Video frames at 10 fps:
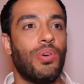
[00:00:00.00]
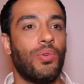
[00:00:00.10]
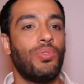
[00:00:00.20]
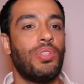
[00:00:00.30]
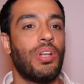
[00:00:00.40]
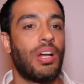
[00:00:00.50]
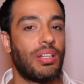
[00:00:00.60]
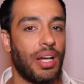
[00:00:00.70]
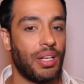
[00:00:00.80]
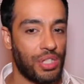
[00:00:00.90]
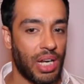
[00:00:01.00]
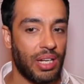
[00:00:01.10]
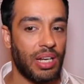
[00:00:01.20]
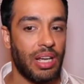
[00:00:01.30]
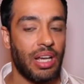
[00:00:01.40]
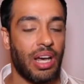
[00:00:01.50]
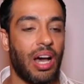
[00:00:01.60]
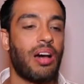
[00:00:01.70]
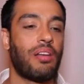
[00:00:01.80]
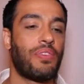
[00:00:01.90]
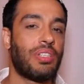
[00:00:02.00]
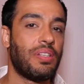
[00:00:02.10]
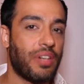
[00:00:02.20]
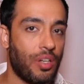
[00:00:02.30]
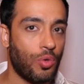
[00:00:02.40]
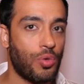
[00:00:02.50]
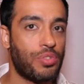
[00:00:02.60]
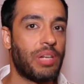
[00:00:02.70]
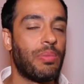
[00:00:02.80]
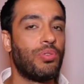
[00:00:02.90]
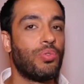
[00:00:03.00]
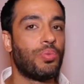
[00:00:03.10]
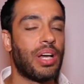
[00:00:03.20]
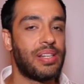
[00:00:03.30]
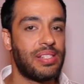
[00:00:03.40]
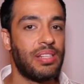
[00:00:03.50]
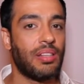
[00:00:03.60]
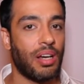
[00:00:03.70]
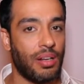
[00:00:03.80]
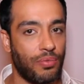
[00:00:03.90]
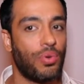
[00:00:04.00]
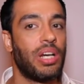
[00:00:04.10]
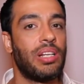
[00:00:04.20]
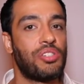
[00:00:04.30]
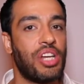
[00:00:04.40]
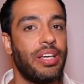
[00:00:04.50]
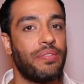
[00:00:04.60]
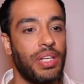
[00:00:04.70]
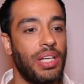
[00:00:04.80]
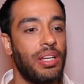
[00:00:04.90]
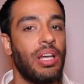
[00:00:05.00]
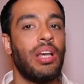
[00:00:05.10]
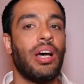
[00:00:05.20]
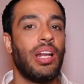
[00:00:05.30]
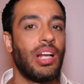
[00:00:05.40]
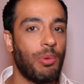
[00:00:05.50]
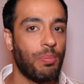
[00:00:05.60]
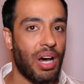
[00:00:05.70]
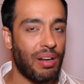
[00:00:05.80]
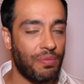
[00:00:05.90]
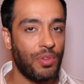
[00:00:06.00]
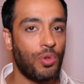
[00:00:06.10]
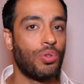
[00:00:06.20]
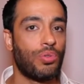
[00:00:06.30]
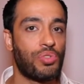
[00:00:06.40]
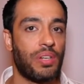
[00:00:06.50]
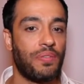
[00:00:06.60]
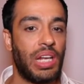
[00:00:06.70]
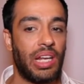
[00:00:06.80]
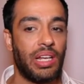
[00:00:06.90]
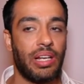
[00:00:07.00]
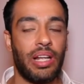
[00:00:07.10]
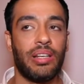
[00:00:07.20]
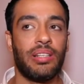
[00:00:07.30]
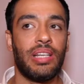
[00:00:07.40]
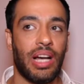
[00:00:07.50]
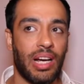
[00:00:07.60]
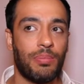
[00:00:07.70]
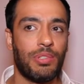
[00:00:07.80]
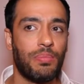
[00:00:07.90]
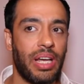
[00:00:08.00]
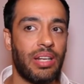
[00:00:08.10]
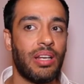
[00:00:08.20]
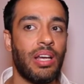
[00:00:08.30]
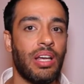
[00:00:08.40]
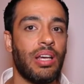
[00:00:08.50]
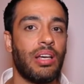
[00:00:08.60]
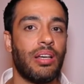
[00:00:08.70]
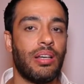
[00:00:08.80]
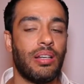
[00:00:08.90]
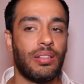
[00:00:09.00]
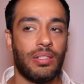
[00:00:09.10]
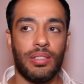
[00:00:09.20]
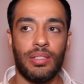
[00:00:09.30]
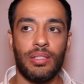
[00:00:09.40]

موجود النهارده علشان اعرف رد فعلكم زي ما انتم عايزين تعرفوا انا شايف ايه انا كمان بعرف منكم انتم شايفين ايه لان دي حاجه بتبان آه،